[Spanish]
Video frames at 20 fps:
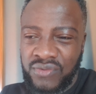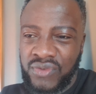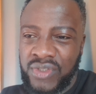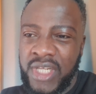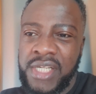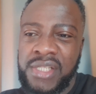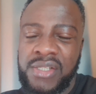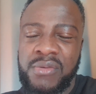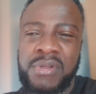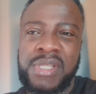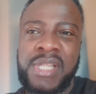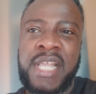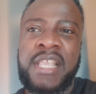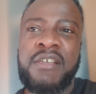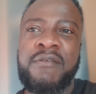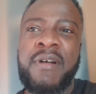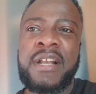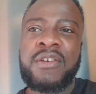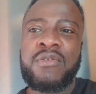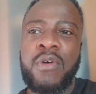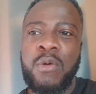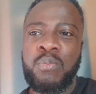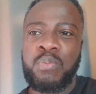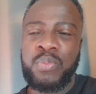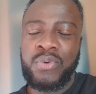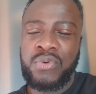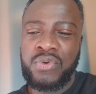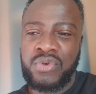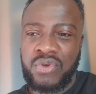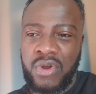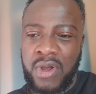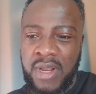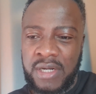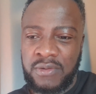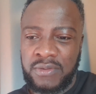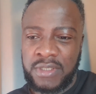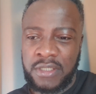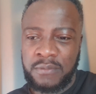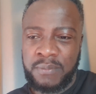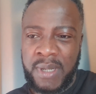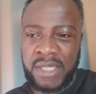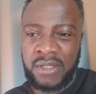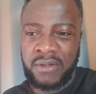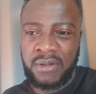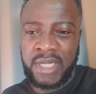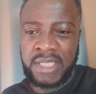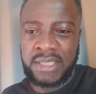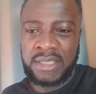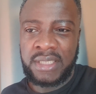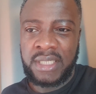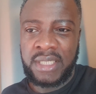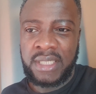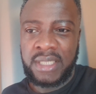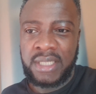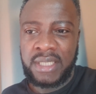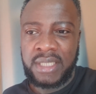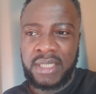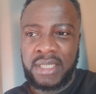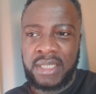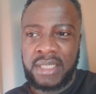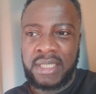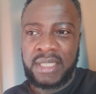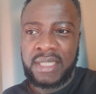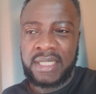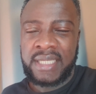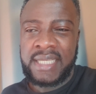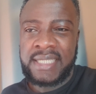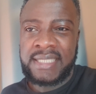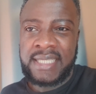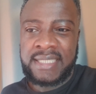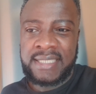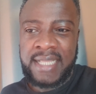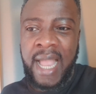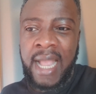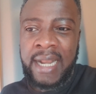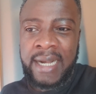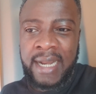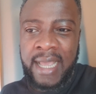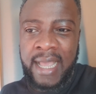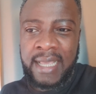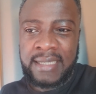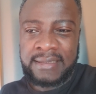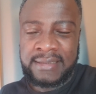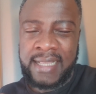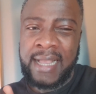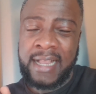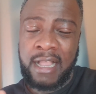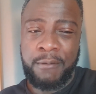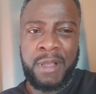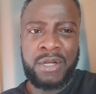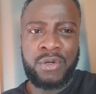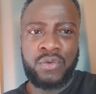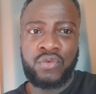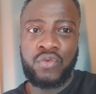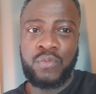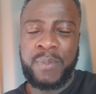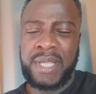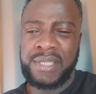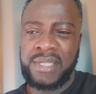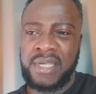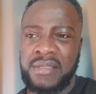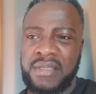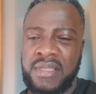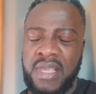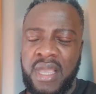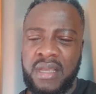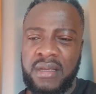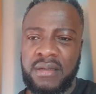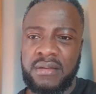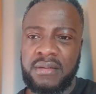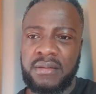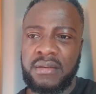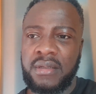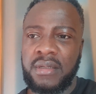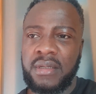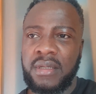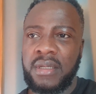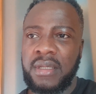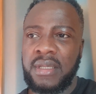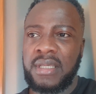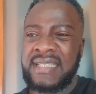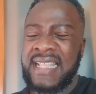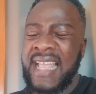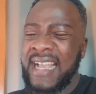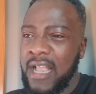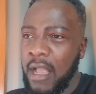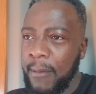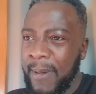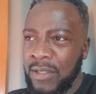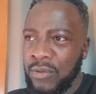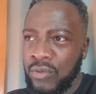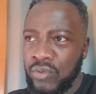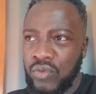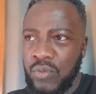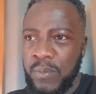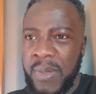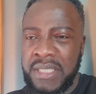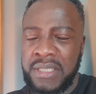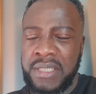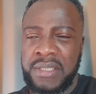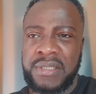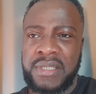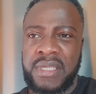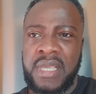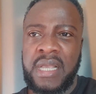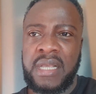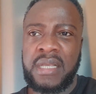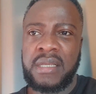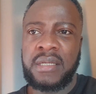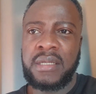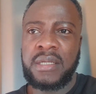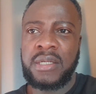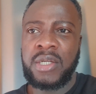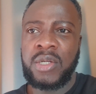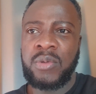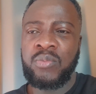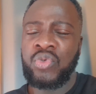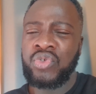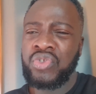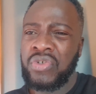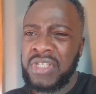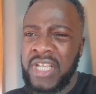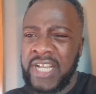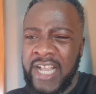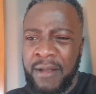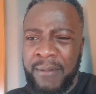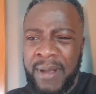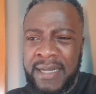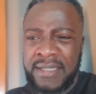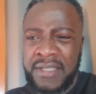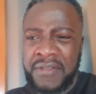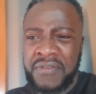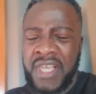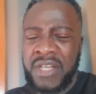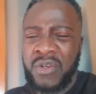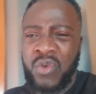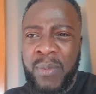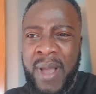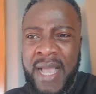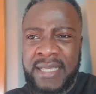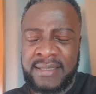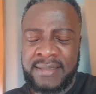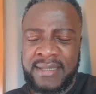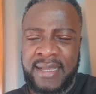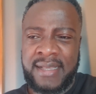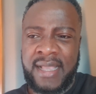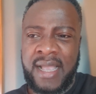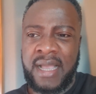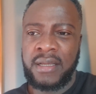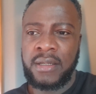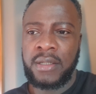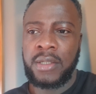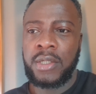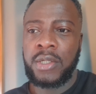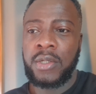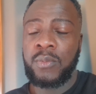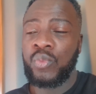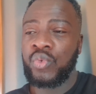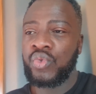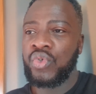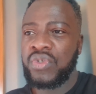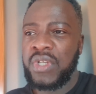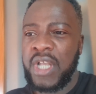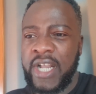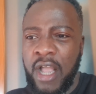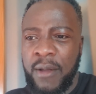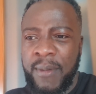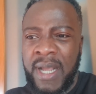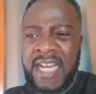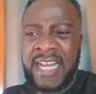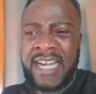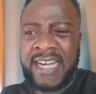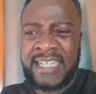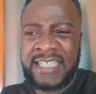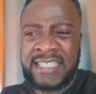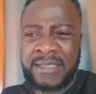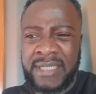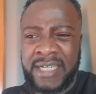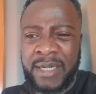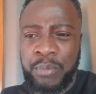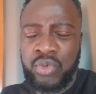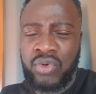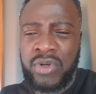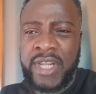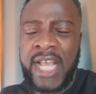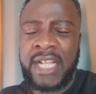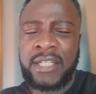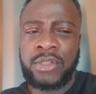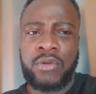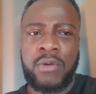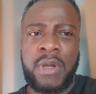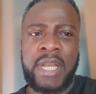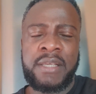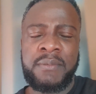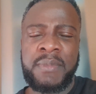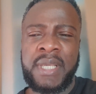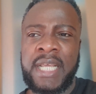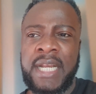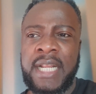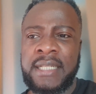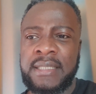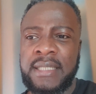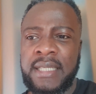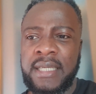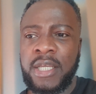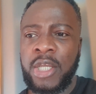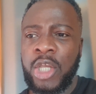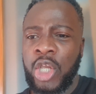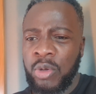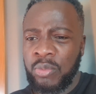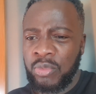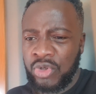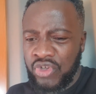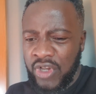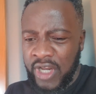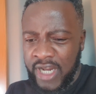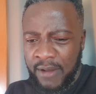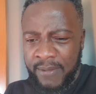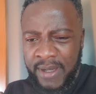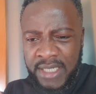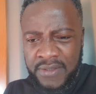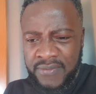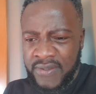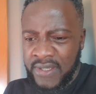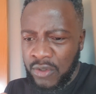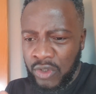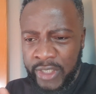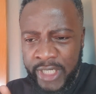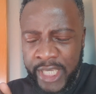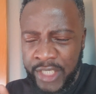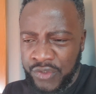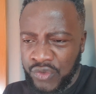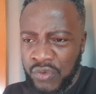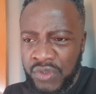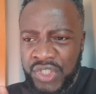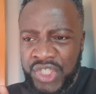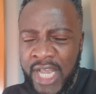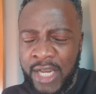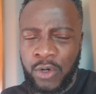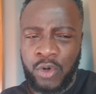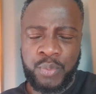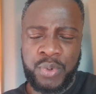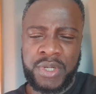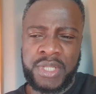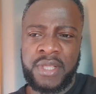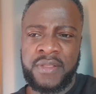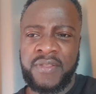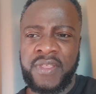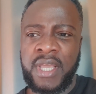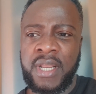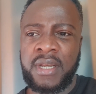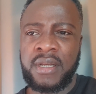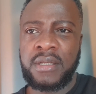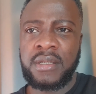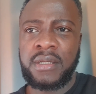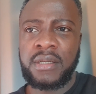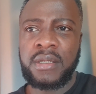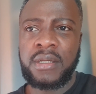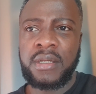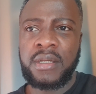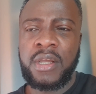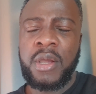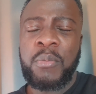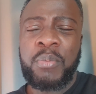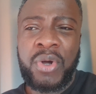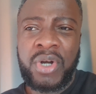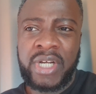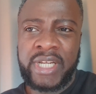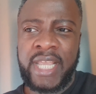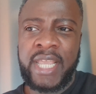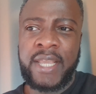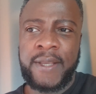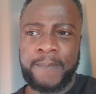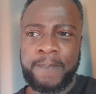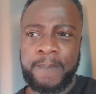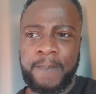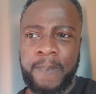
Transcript: esto está llevando a un punto a los españoles que se están, está acabando su paciencia, está acabando su paciencia. Muchos acaban diciendo basta ya, Muchos acaban repudiando al inmigrante. Muchos acaban diciendo que esto ya no puede ser. ¿Por qué?